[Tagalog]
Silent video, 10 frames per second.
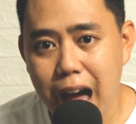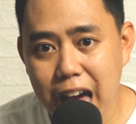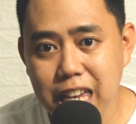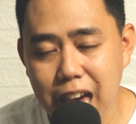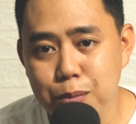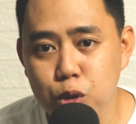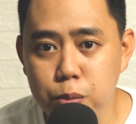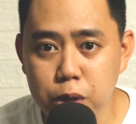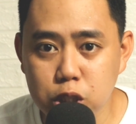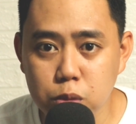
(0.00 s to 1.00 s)
Hi, I'm
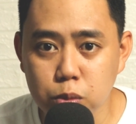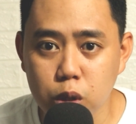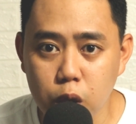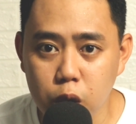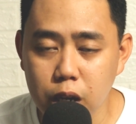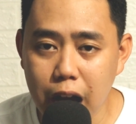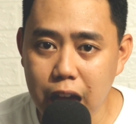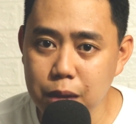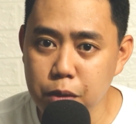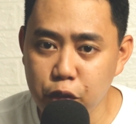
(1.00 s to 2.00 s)
Hubert Sumulong,
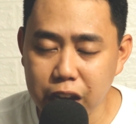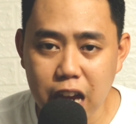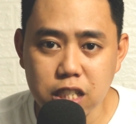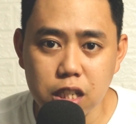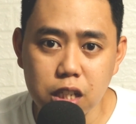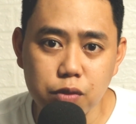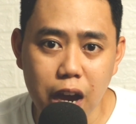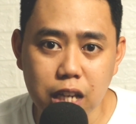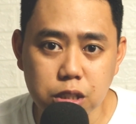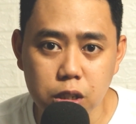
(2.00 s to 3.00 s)
I am a financial
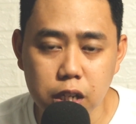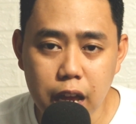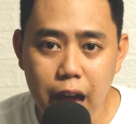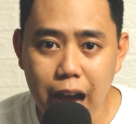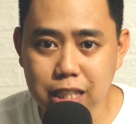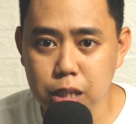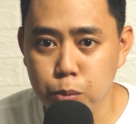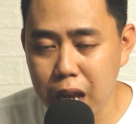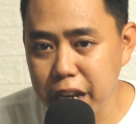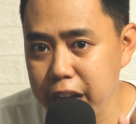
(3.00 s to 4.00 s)
advisor at
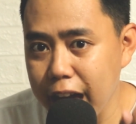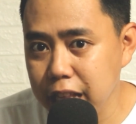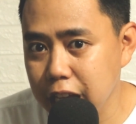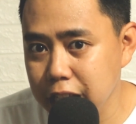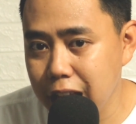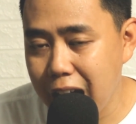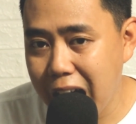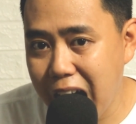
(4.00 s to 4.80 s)
simulan na natin